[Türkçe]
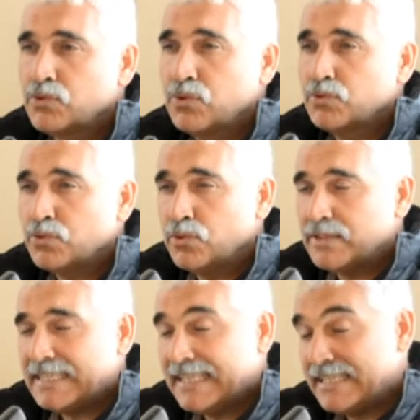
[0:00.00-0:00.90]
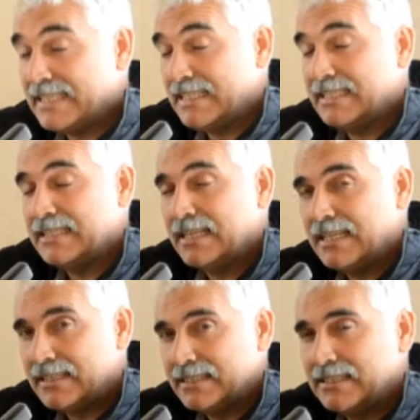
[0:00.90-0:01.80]
kontrolünde kesilen
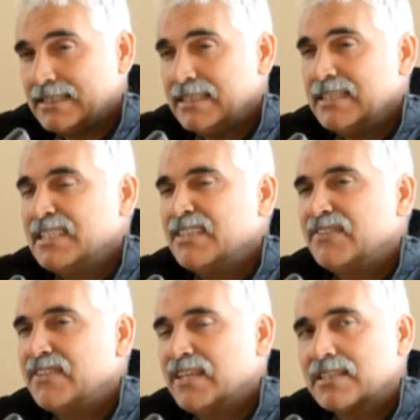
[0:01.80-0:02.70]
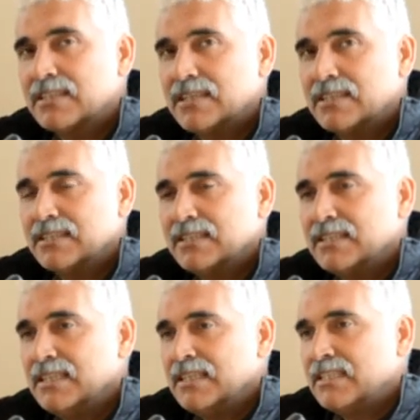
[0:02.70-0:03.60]
dalların fiyatları
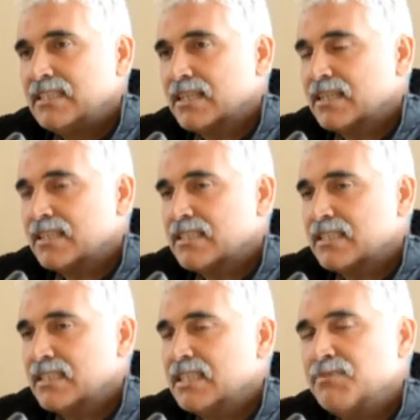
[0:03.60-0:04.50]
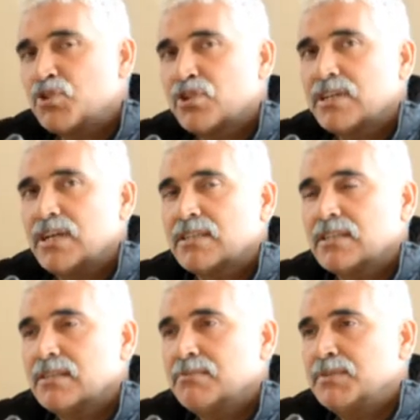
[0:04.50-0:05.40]
yaklaşık iki buçuk
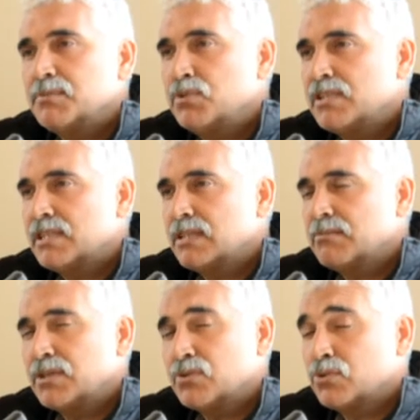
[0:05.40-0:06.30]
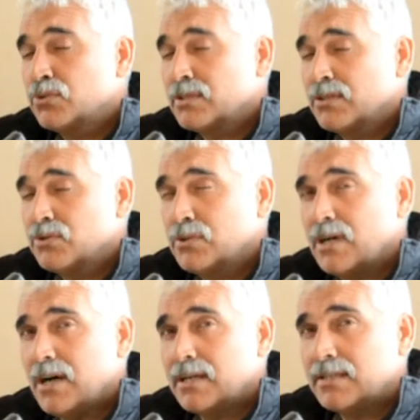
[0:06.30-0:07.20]
kat biz bu işletmeyi kurduktan
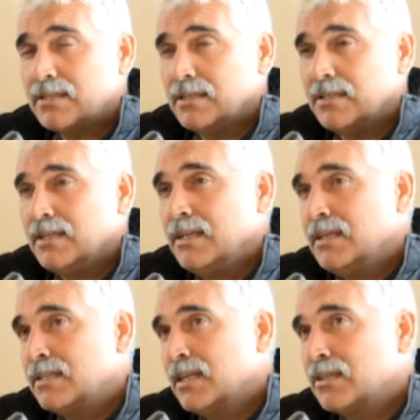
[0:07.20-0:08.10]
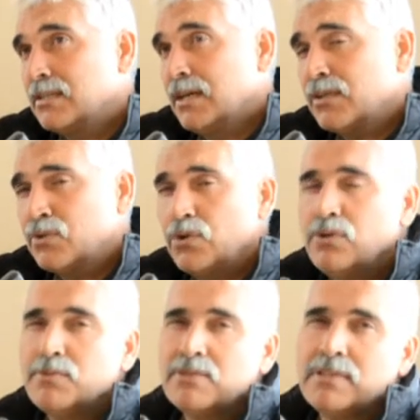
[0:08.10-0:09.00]
sonra arttı. Yani dağ
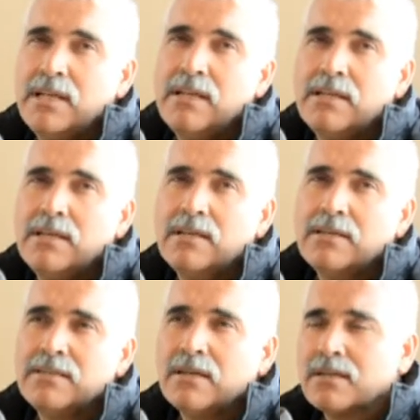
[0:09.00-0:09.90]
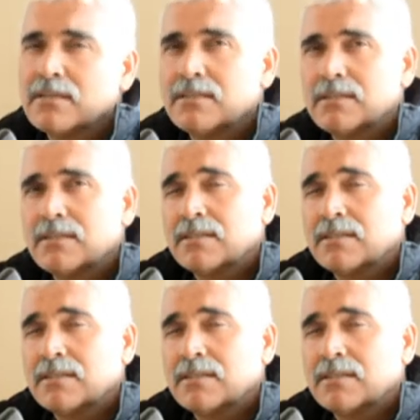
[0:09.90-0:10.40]
köylümüzün eline yaklaşık